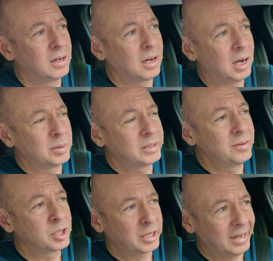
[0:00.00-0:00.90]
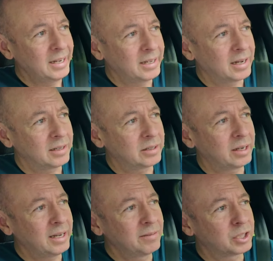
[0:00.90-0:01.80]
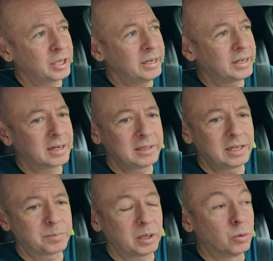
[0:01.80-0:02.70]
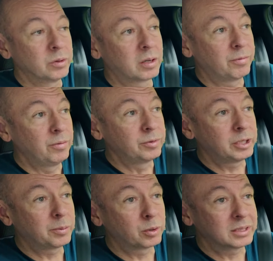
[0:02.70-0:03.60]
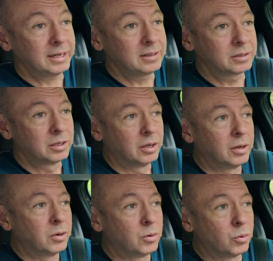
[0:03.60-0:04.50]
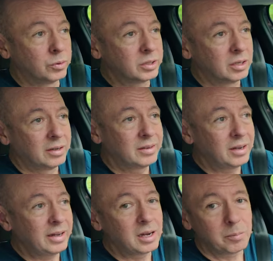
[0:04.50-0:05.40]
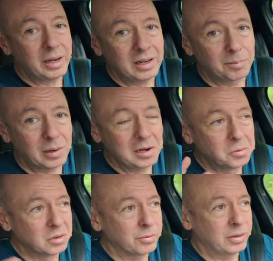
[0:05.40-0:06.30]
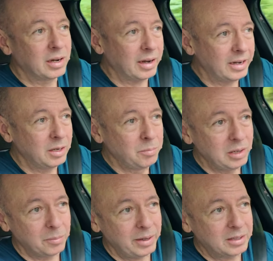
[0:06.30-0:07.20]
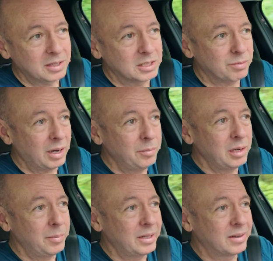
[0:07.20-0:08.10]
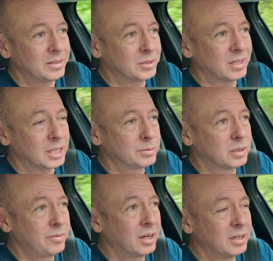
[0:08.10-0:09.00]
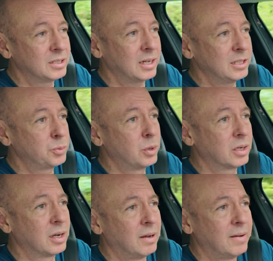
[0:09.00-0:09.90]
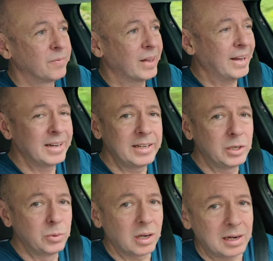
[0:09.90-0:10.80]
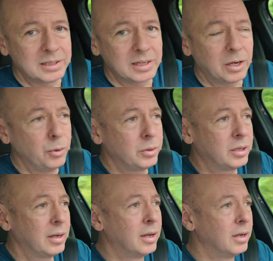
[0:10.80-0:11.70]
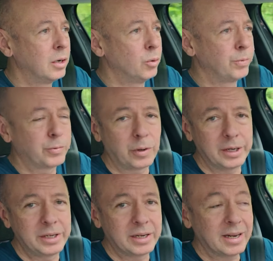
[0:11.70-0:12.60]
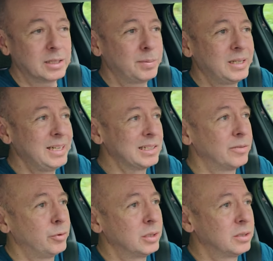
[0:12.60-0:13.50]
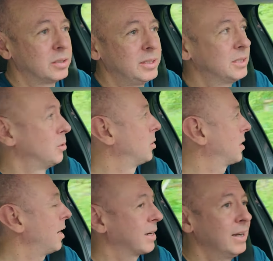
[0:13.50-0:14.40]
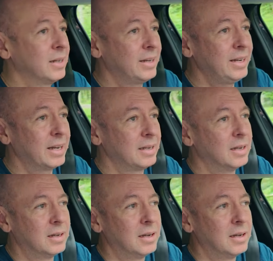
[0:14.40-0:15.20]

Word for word: Aber die Wahrscheinlichkeit, die Regenwahrscheinlichkeit liegt bei unter 50 Prozent und die Regenmenge bei ungefähr 1 mm, 2 mm, also das, was wir als Salzburger eigentlich nur als erhöhte Luftfeuchtigkeit betiteln würden. Das ist noch gar kein Regen,